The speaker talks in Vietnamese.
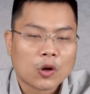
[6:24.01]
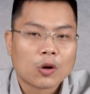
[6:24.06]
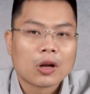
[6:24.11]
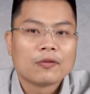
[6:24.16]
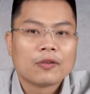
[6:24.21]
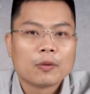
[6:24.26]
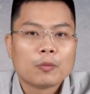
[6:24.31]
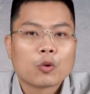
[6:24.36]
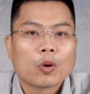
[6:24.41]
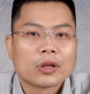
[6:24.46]
đó là
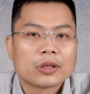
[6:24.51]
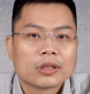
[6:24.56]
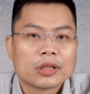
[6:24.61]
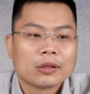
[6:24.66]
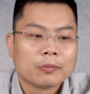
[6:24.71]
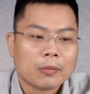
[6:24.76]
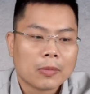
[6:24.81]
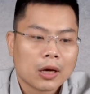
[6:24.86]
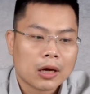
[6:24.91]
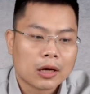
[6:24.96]
với một quá
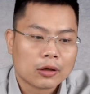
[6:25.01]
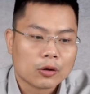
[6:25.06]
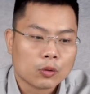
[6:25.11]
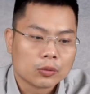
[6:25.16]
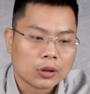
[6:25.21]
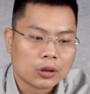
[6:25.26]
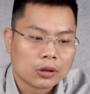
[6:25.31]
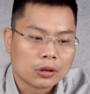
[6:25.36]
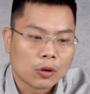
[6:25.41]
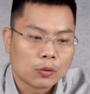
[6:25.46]
trình mà đầu
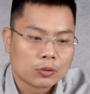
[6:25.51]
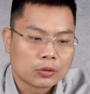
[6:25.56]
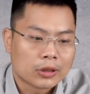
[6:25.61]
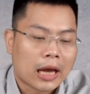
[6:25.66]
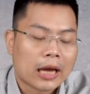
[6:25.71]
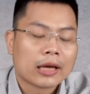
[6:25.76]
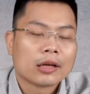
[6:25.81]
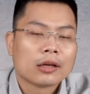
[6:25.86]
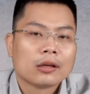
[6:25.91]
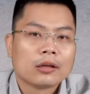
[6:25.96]
tư lâu
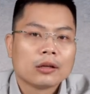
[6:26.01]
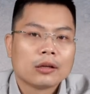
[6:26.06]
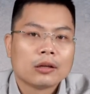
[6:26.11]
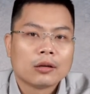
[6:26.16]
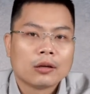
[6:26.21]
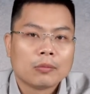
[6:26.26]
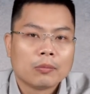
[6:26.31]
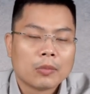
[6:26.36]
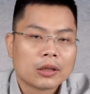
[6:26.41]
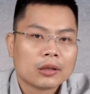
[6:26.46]
dài,
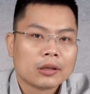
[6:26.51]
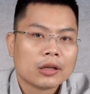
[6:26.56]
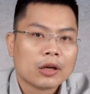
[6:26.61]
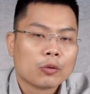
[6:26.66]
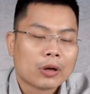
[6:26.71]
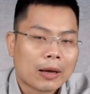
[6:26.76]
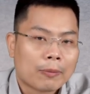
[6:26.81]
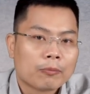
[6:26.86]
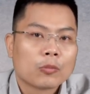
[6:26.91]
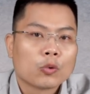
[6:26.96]
mất
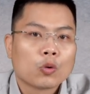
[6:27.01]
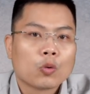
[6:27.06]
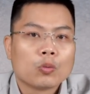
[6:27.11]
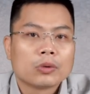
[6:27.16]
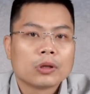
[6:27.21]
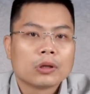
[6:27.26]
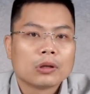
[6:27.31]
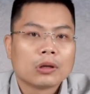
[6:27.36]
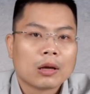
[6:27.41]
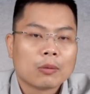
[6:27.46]
nhiều năm
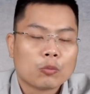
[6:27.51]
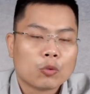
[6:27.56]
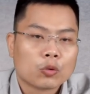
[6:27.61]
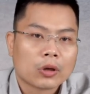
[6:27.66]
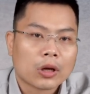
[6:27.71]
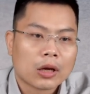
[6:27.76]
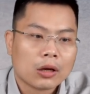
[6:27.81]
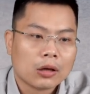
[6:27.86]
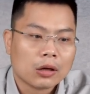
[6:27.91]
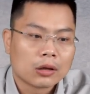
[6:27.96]
cũng như là một
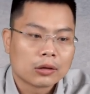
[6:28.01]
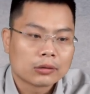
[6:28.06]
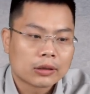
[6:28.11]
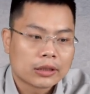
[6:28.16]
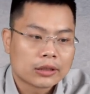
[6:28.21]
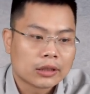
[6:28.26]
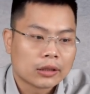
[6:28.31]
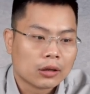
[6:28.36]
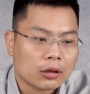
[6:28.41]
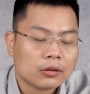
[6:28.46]
cái lượng
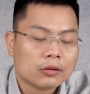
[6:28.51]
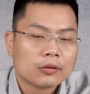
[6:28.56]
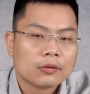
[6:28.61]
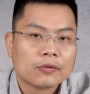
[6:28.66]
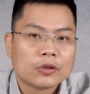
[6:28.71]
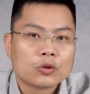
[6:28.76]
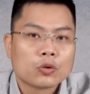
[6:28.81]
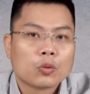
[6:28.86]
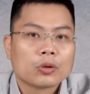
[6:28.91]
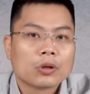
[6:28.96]
tài chính lớn.
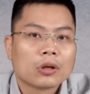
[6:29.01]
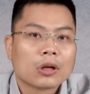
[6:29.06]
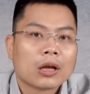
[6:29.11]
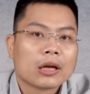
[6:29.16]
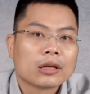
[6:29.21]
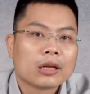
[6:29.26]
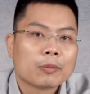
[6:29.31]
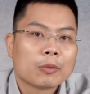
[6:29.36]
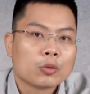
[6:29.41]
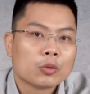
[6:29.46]
Ví dụ như
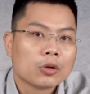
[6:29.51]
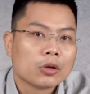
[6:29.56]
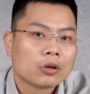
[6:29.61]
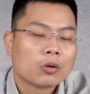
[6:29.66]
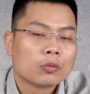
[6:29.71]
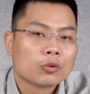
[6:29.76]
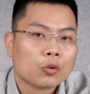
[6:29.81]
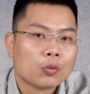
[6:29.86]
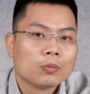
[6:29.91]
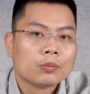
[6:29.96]
là nhà máy thủy điện
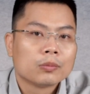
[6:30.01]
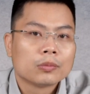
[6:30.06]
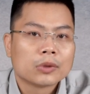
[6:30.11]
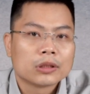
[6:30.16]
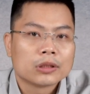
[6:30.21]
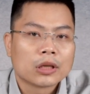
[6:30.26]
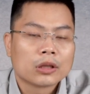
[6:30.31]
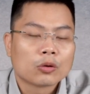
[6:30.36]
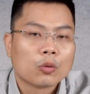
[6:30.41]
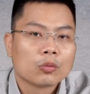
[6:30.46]
Con Tum
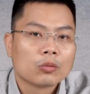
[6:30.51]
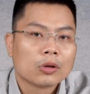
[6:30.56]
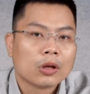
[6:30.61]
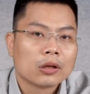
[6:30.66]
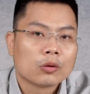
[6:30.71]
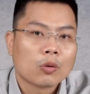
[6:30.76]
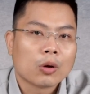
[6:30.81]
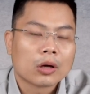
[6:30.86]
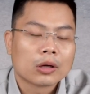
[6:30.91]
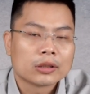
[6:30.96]
sẽ tốn
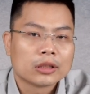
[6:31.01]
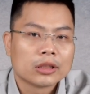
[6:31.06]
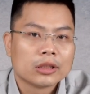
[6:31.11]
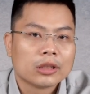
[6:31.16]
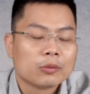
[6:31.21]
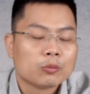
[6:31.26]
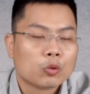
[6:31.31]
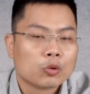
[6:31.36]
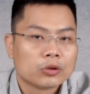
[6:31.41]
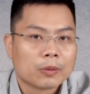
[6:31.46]
đến khoảng
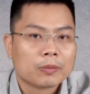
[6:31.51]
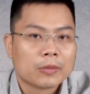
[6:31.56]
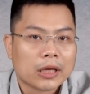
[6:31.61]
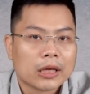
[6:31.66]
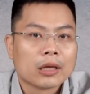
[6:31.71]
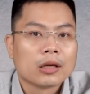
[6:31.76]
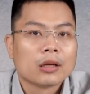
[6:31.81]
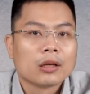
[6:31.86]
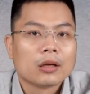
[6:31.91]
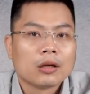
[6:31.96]
9.400 tỷ
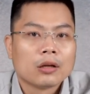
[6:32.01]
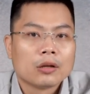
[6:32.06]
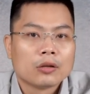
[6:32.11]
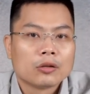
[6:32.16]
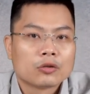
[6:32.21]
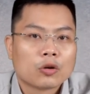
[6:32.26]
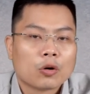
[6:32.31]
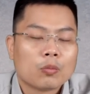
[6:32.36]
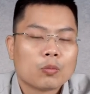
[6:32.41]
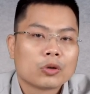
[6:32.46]

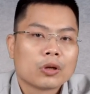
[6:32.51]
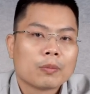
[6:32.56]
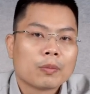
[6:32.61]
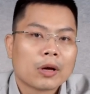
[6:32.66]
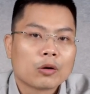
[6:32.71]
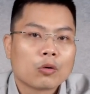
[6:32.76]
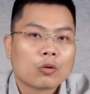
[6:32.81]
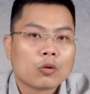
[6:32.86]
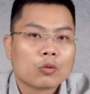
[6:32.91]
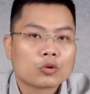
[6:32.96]
cho một nhà
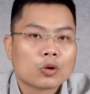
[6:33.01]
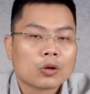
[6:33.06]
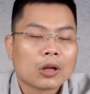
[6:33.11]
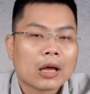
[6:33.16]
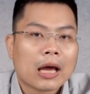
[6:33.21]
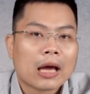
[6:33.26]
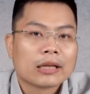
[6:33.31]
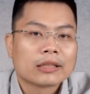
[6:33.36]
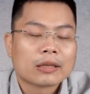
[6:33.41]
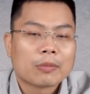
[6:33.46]
máy có công suất
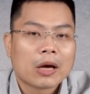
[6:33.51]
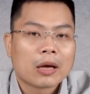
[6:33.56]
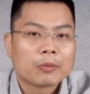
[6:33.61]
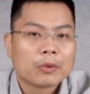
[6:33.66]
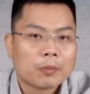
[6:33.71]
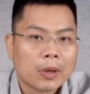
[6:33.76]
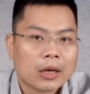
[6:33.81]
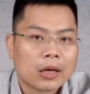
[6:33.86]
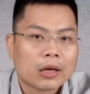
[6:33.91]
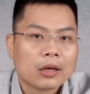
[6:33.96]
là
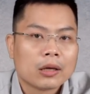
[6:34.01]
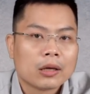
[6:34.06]
220 m.